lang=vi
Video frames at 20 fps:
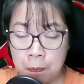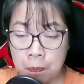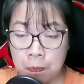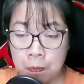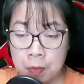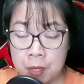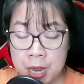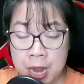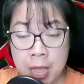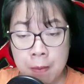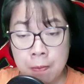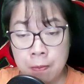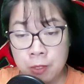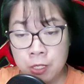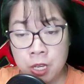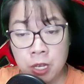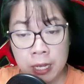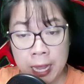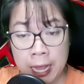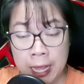Đêm
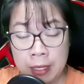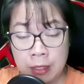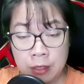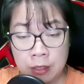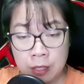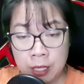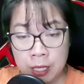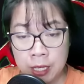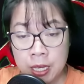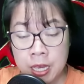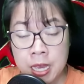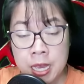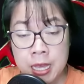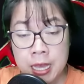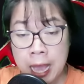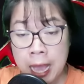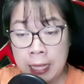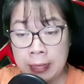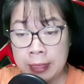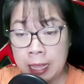trước ngày cưới,
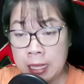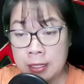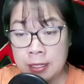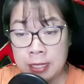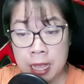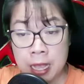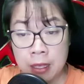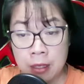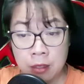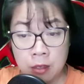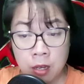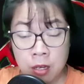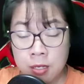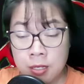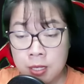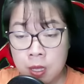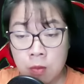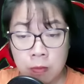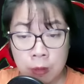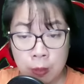anh ta say khướt
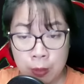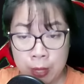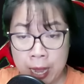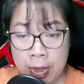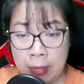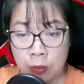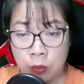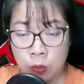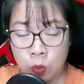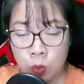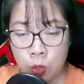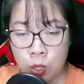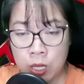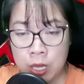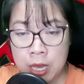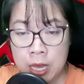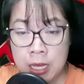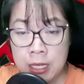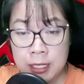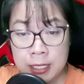xông vào nhà tôi,
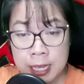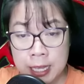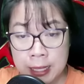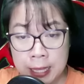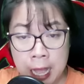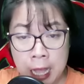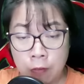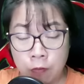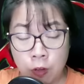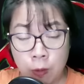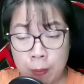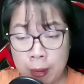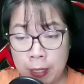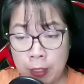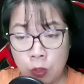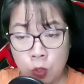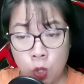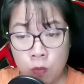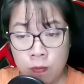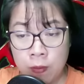chỉ thẳng vào mặt
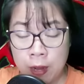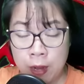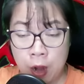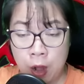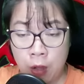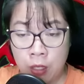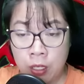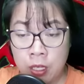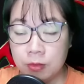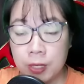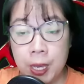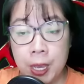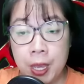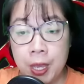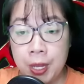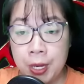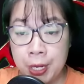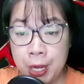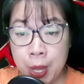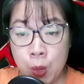tôi và nói,
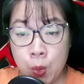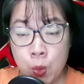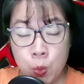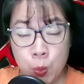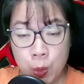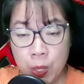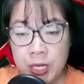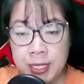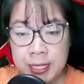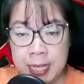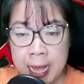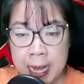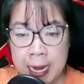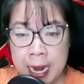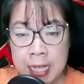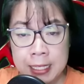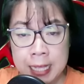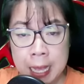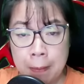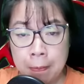nếu Nguyễn Gia đã
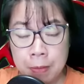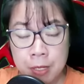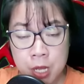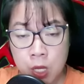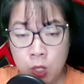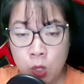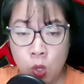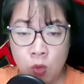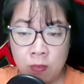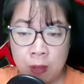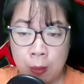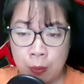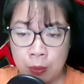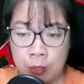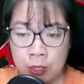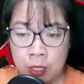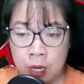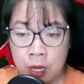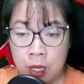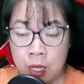dám đưa cô vào
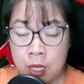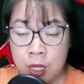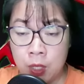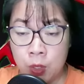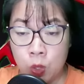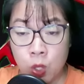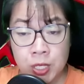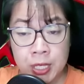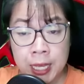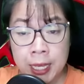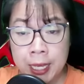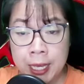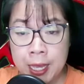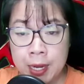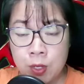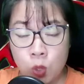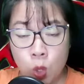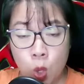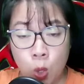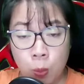cửa, tôi sẽ khiến
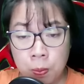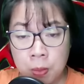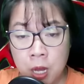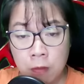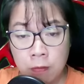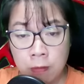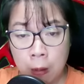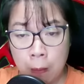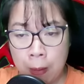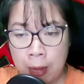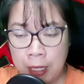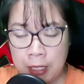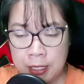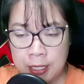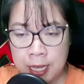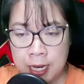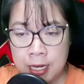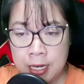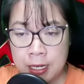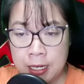cô bước vào bằng
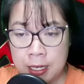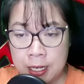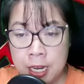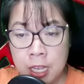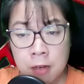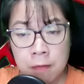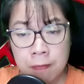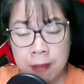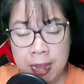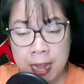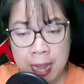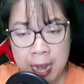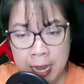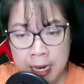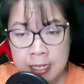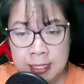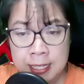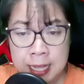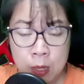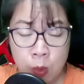chân, nhưng phải lăn
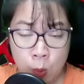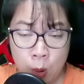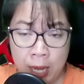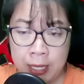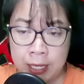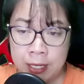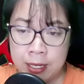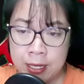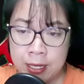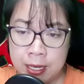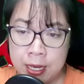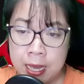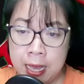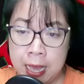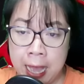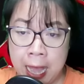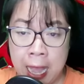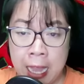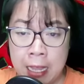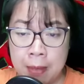ra ngoài.
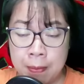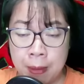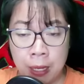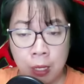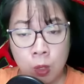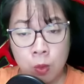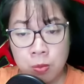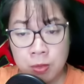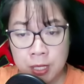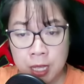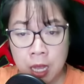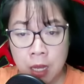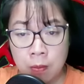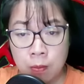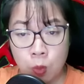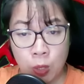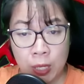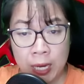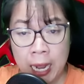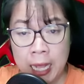Ai mà không sợ
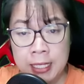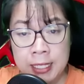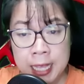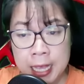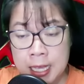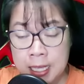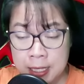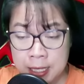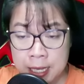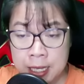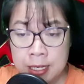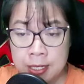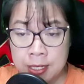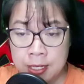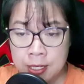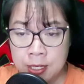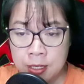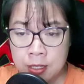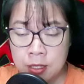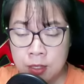một gã say xỉn
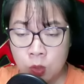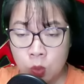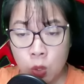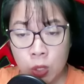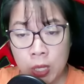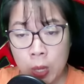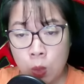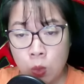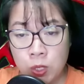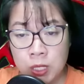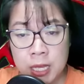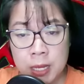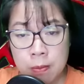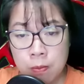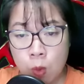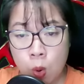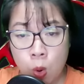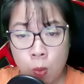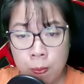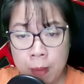chứ? Tôi cầu xin
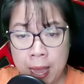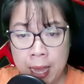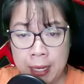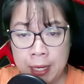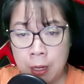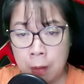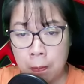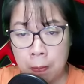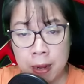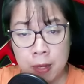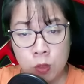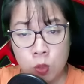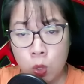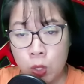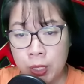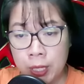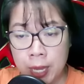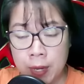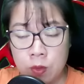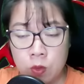bố mẹ đừng bắt tôi
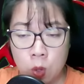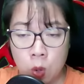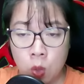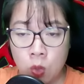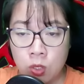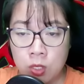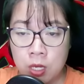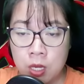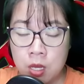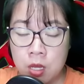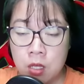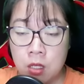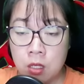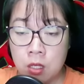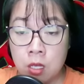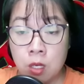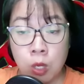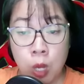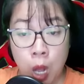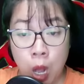kết hôn,
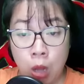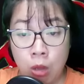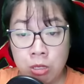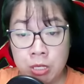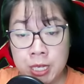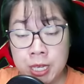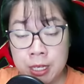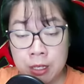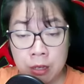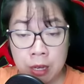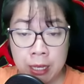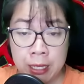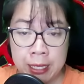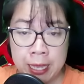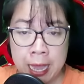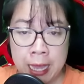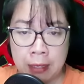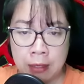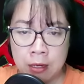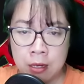nhưng họ chỉ cười
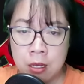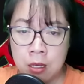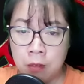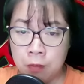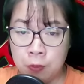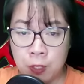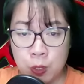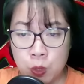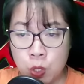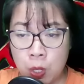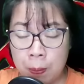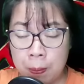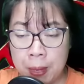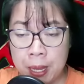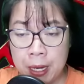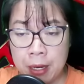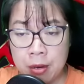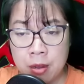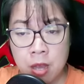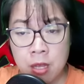nhạt, vừa chuẩn bị
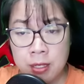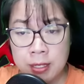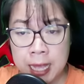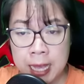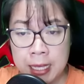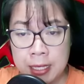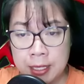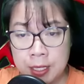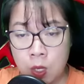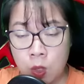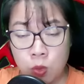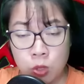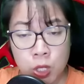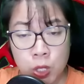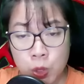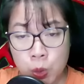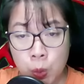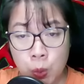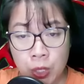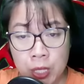nước giải rượu cho
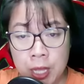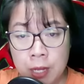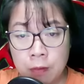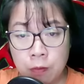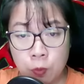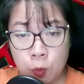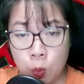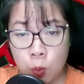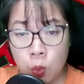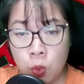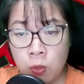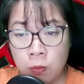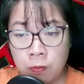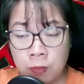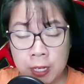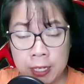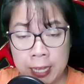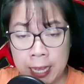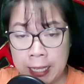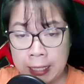dụ thiên vũ, vừa
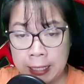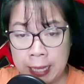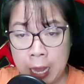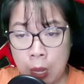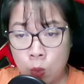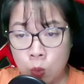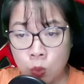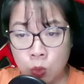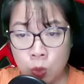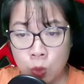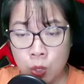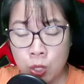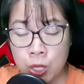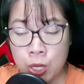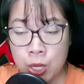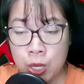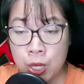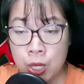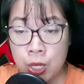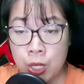cảnh cáo tôi.
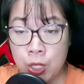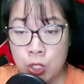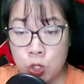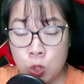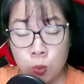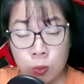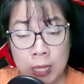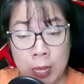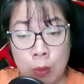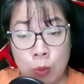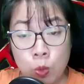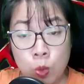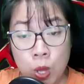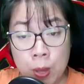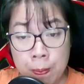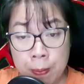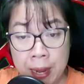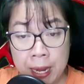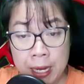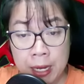Chúng tao nuôi
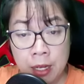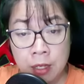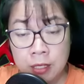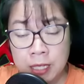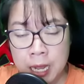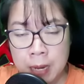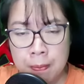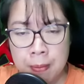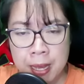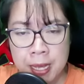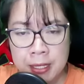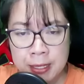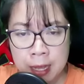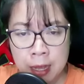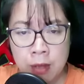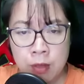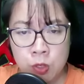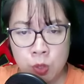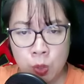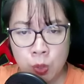mày lớn đến bây giờ
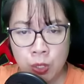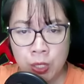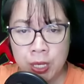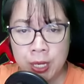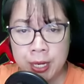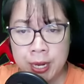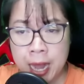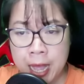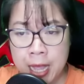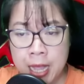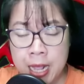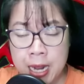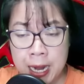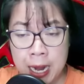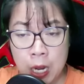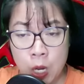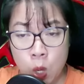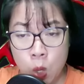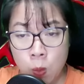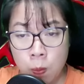rồi, đây là
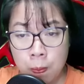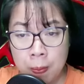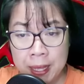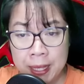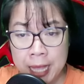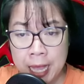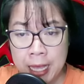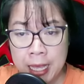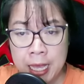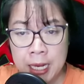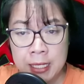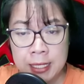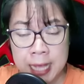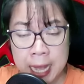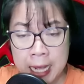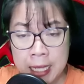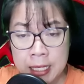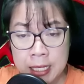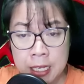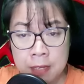lúc mày thể hiện giá
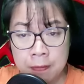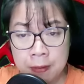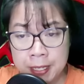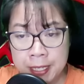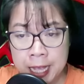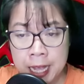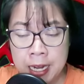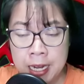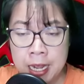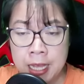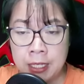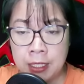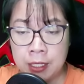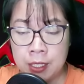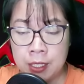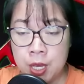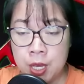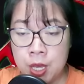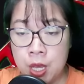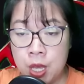trị với gia đình.
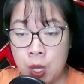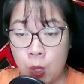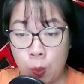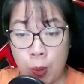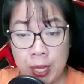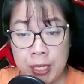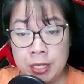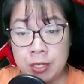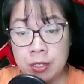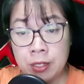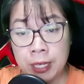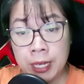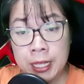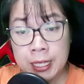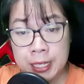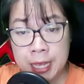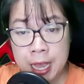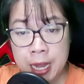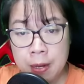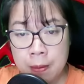Ngoại trừ cái
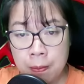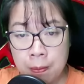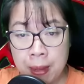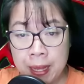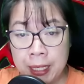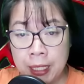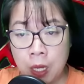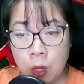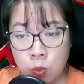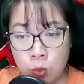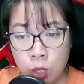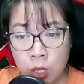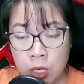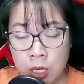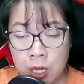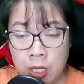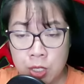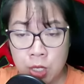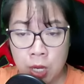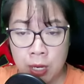chết, mày không có lựa
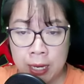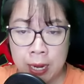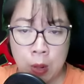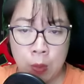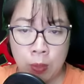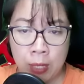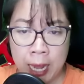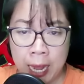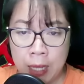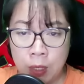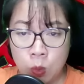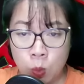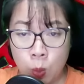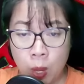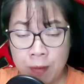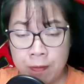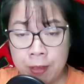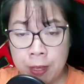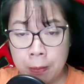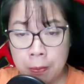chọn nào khác ngoài
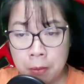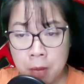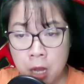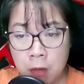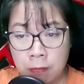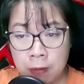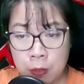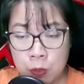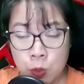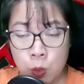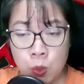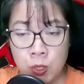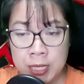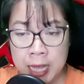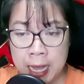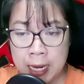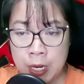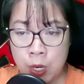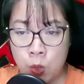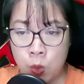việc bước vào dụ ra
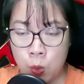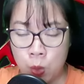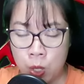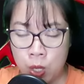đâu.